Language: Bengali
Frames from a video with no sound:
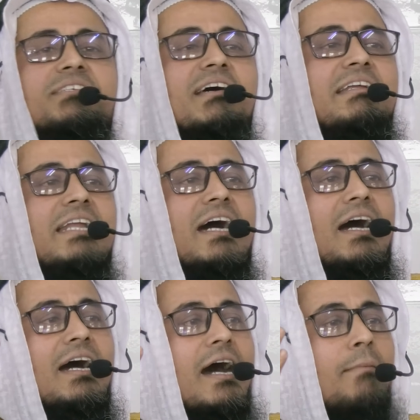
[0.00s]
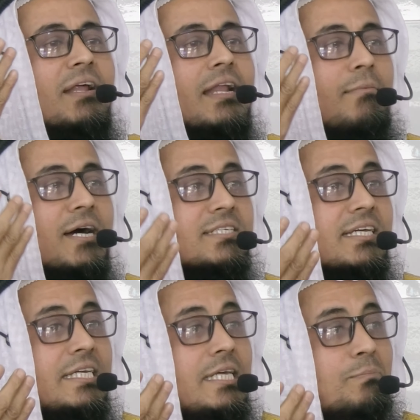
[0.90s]
আমরা জানি না আমরা
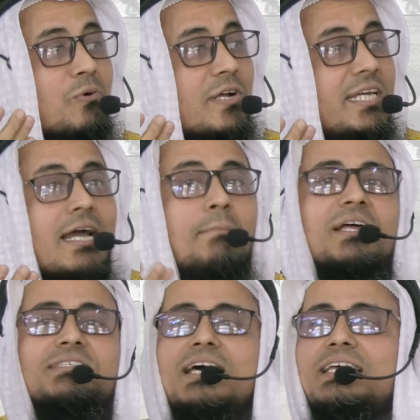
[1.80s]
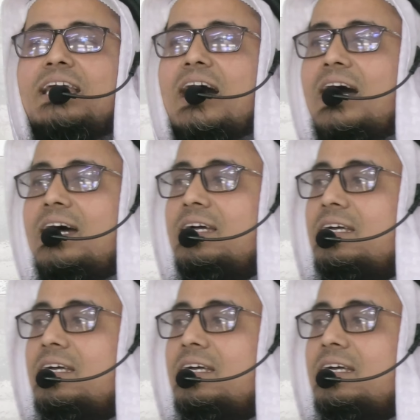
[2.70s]
নামাজে কি পড়ি আমরা জানি না